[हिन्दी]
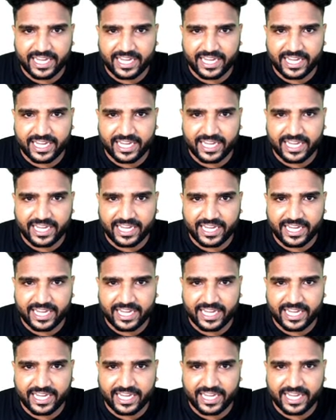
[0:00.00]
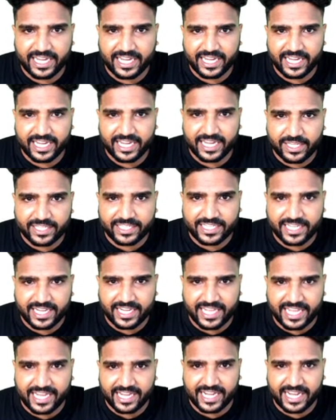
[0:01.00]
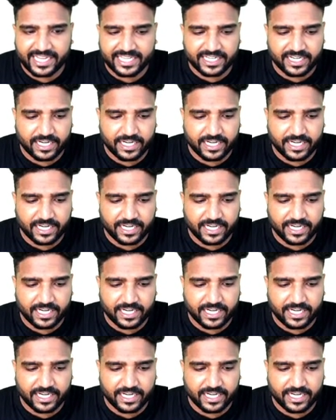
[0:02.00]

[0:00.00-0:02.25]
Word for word: और ये सेमी सॉलिड इसके बीच का क्या है गाइज